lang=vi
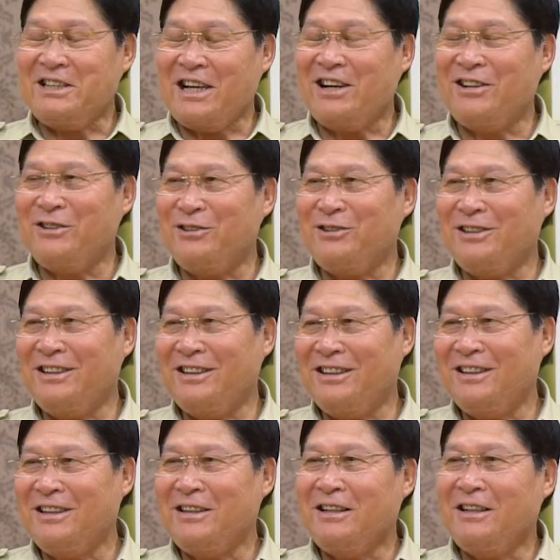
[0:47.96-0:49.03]
chào à,
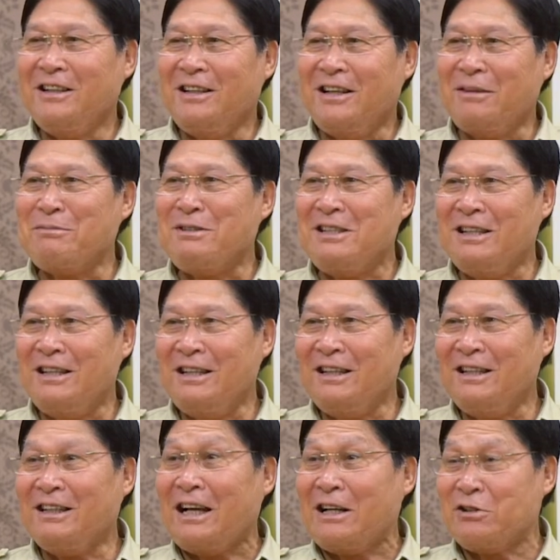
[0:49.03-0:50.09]
MC
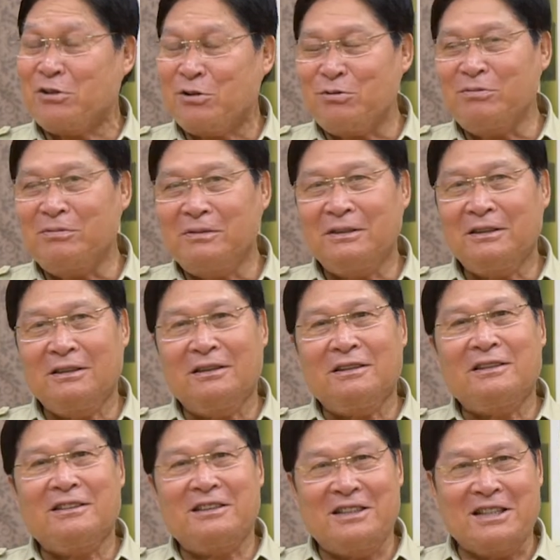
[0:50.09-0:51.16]
Thái Dũng
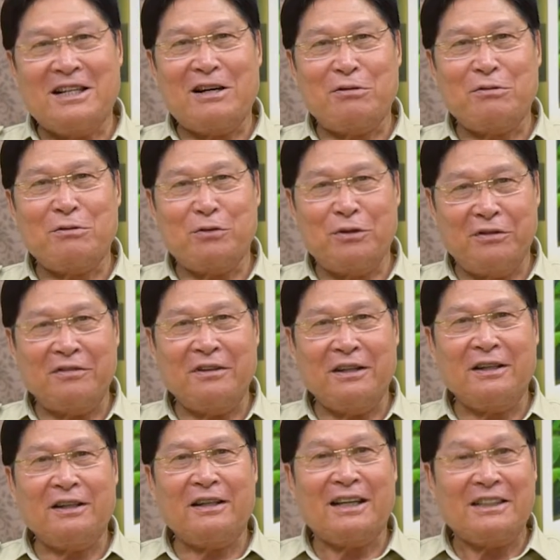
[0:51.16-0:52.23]
Xin chào quý
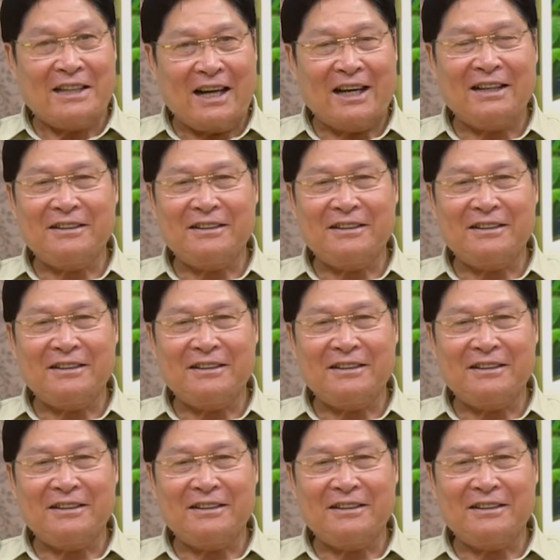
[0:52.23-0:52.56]
vị khán giả.